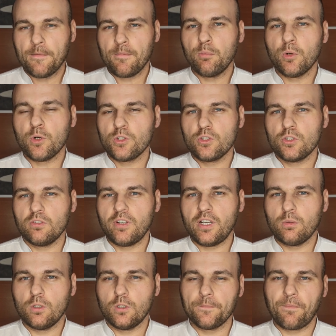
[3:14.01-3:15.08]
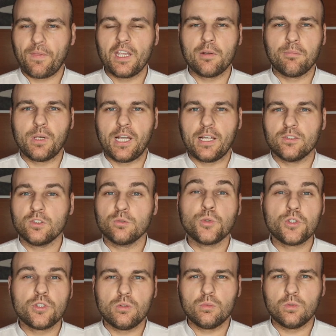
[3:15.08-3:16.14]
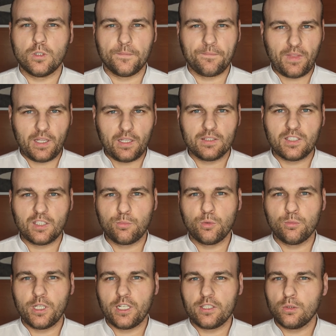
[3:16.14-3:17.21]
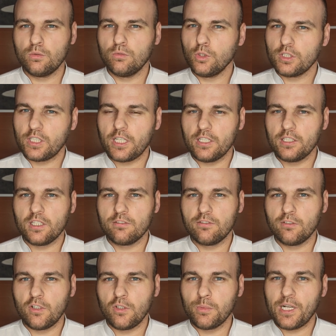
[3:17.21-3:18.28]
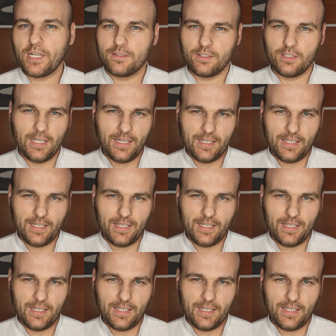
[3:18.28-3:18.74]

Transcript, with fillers: pokrzyżowało e, plany, zmusiło e, zespół mechaników do takiej nerwowej pracy.